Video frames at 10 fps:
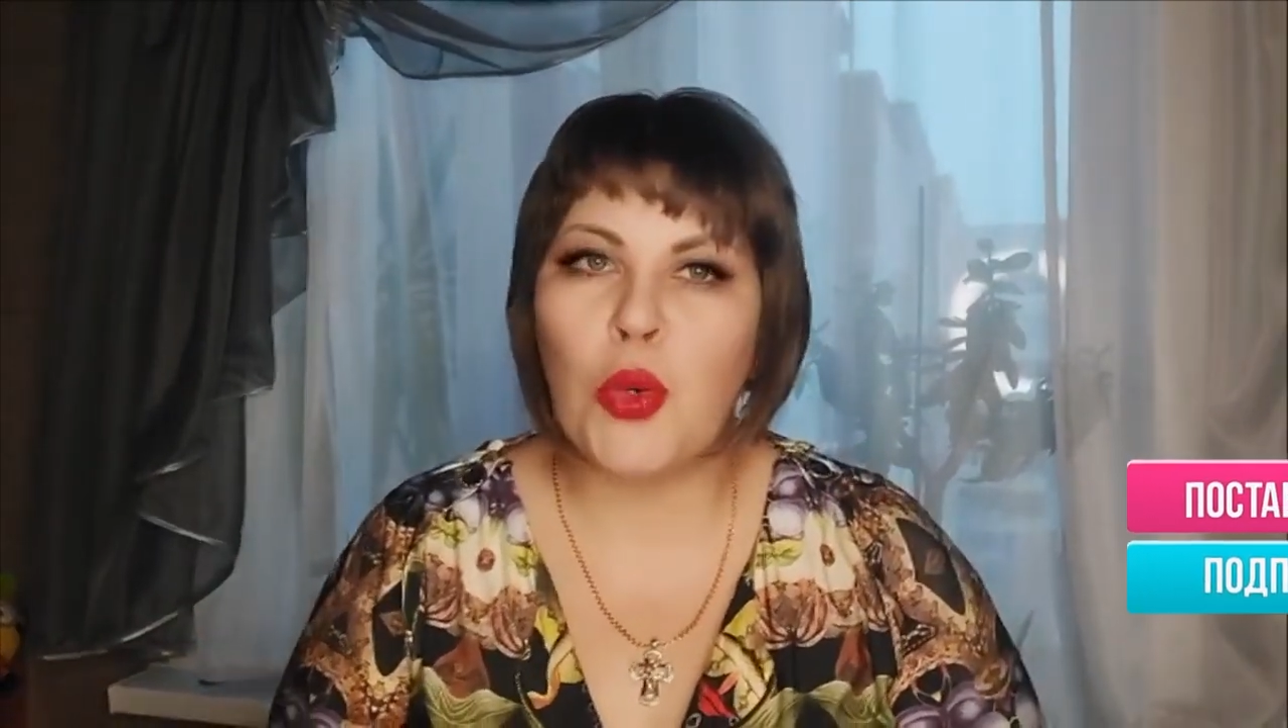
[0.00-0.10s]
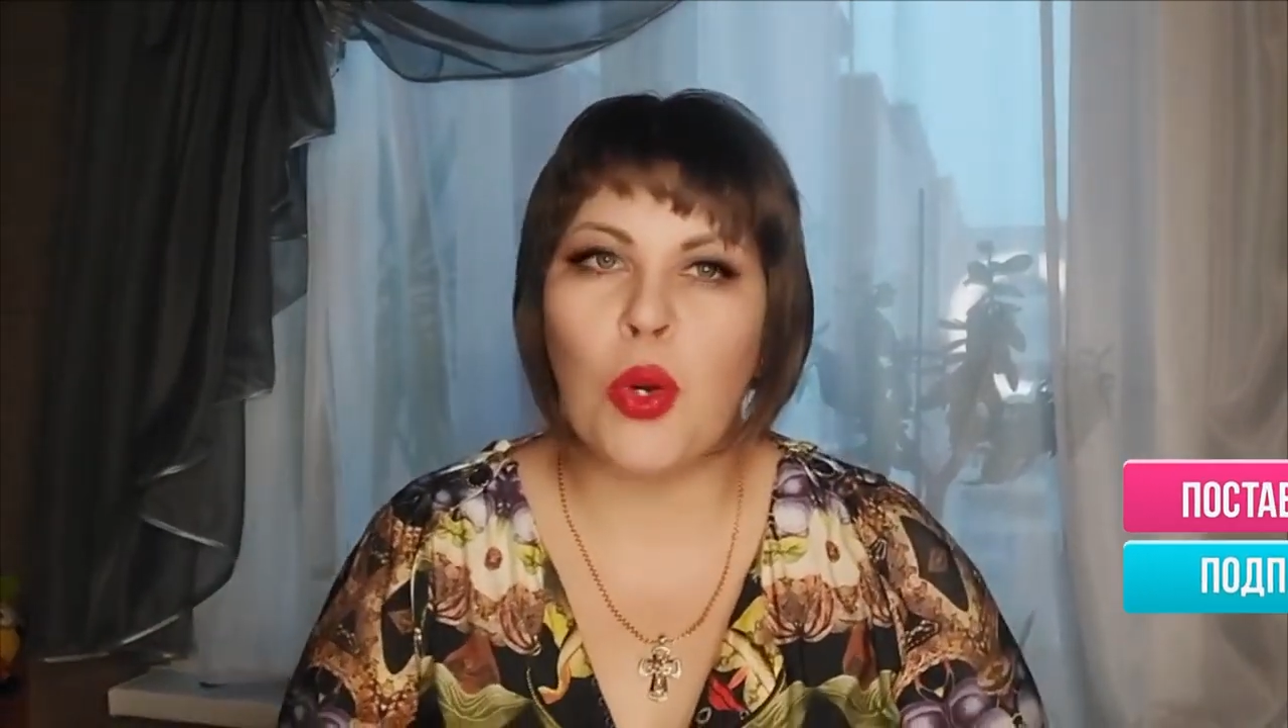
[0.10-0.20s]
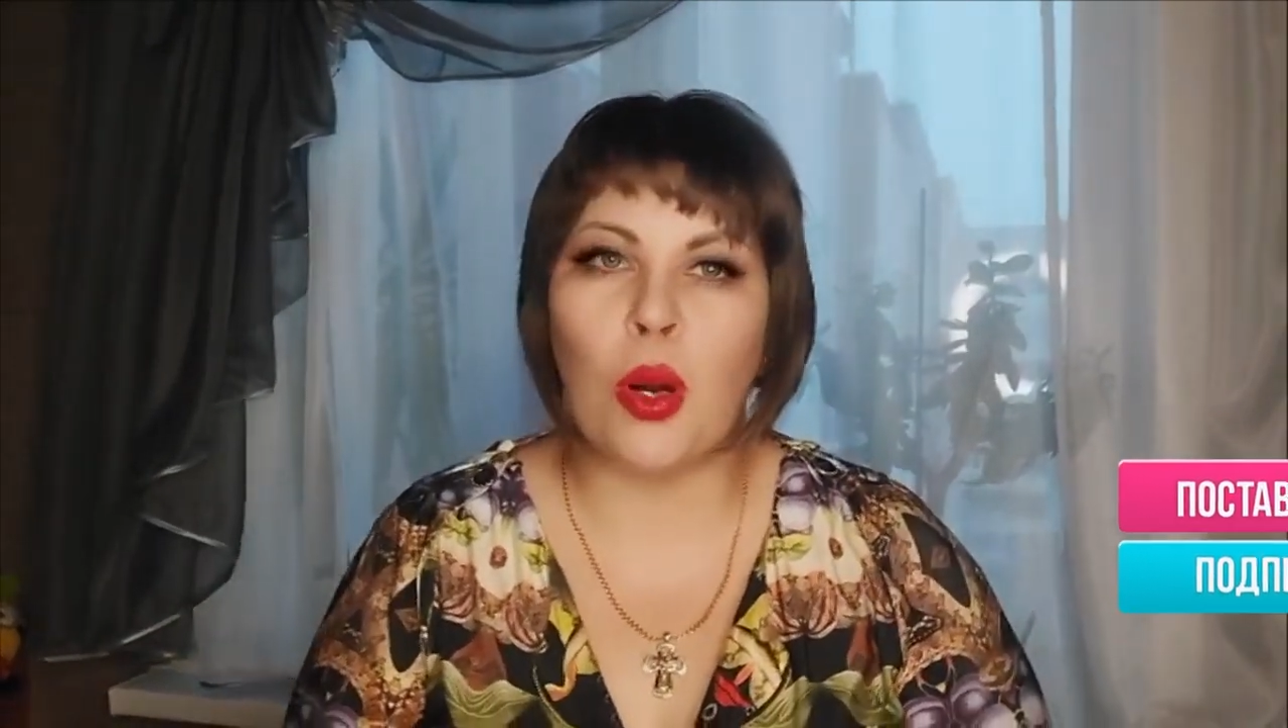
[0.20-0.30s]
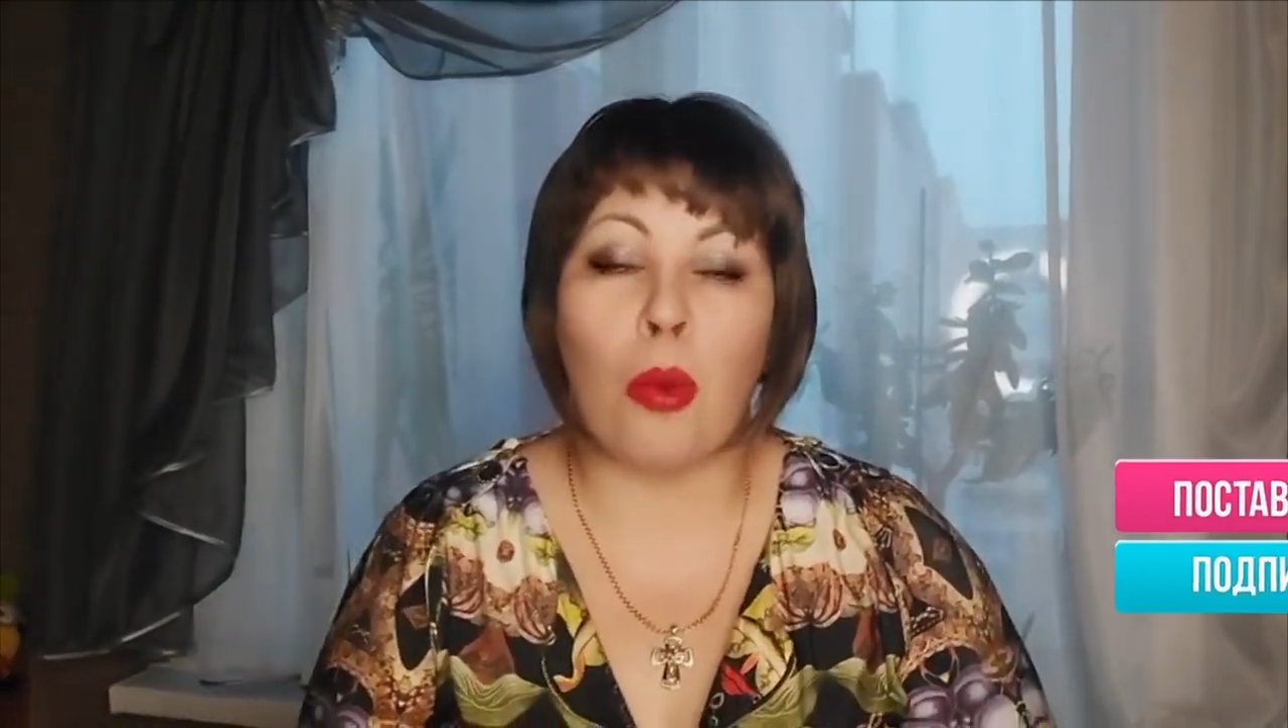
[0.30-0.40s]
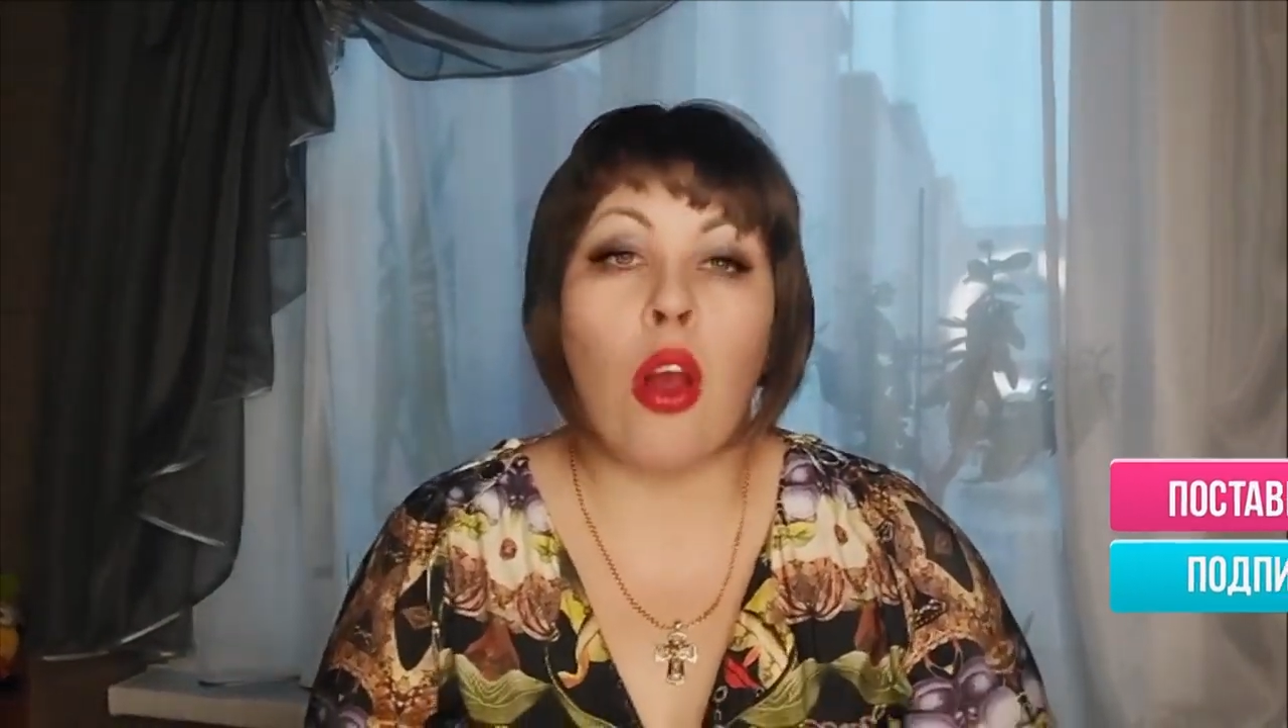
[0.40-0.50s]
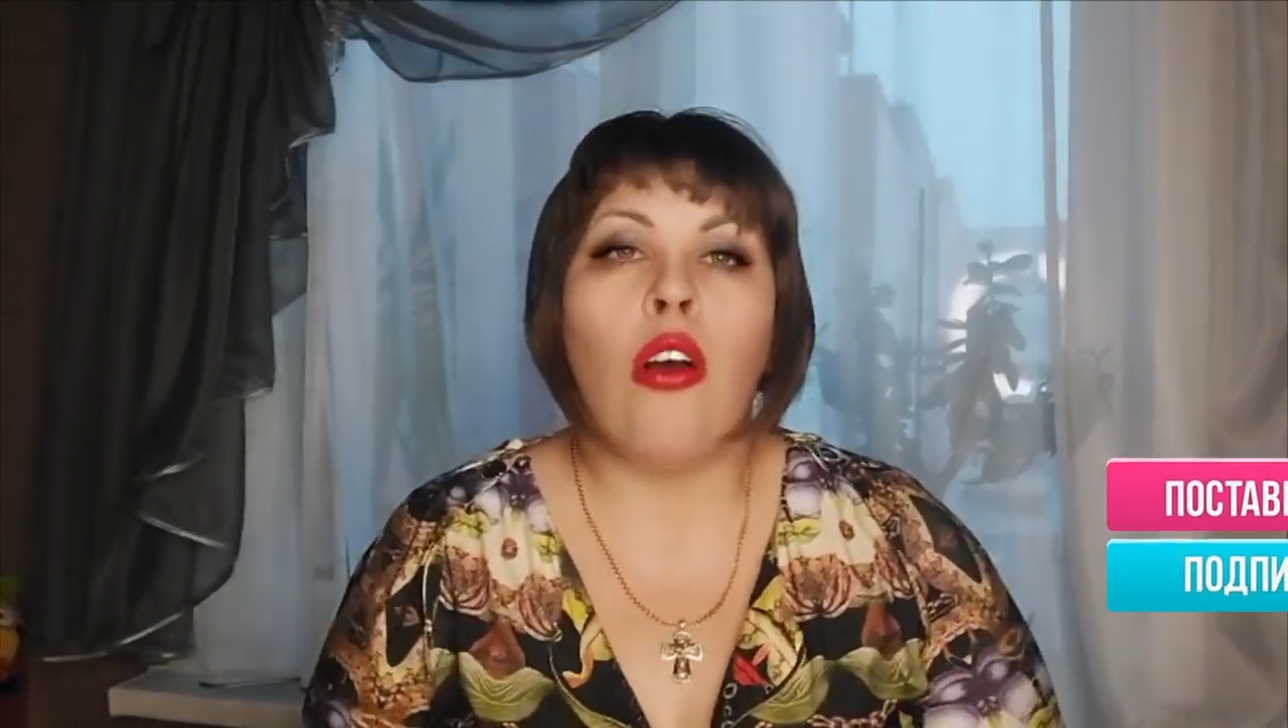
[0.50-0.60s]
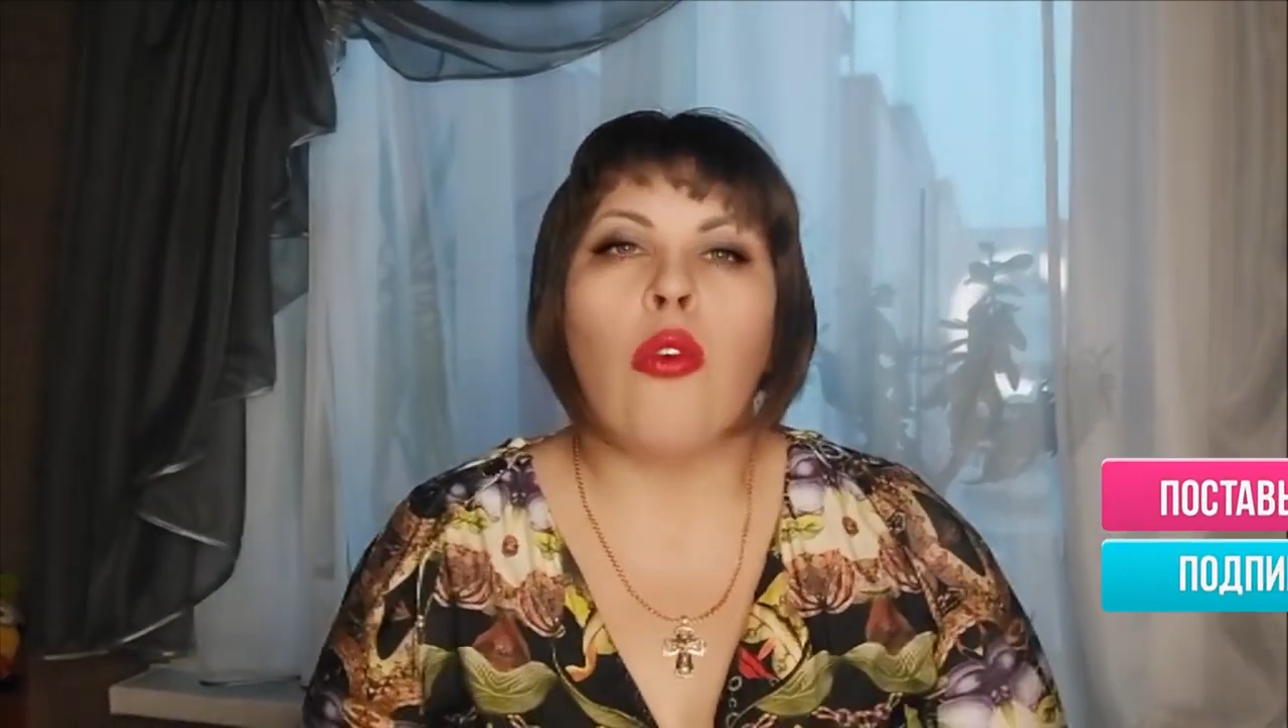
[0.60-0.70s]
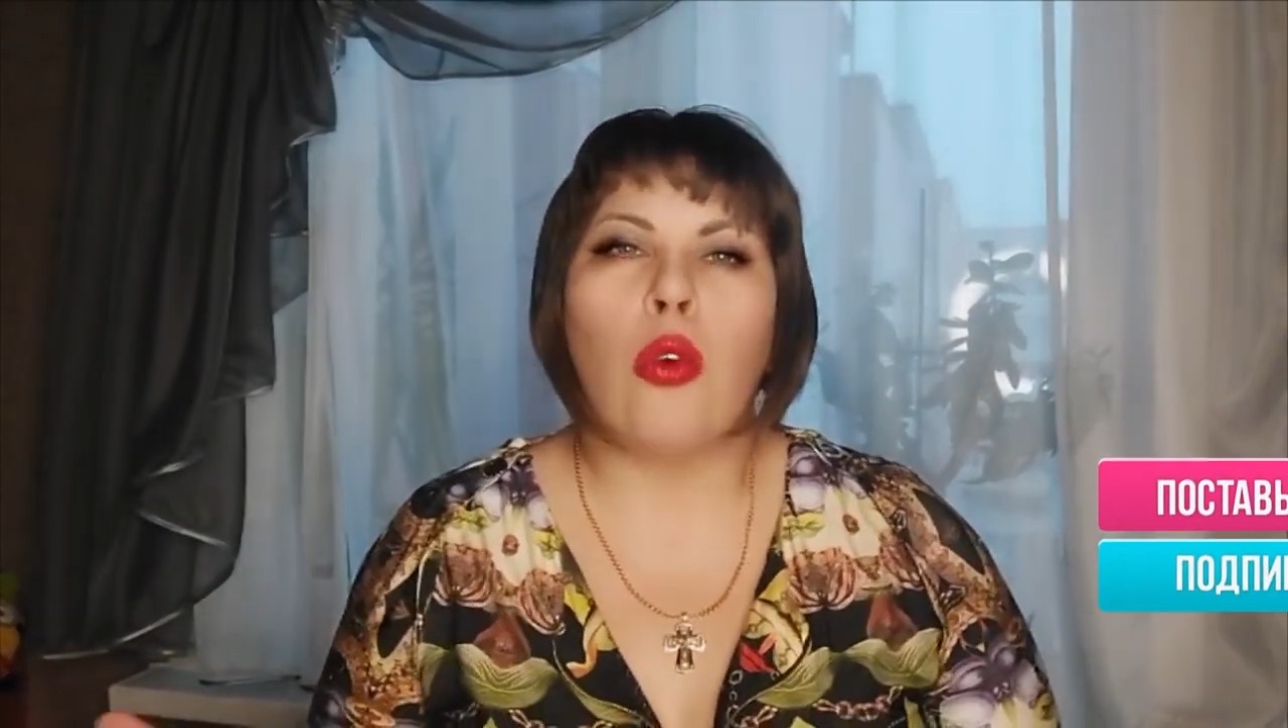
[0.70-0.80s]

другом.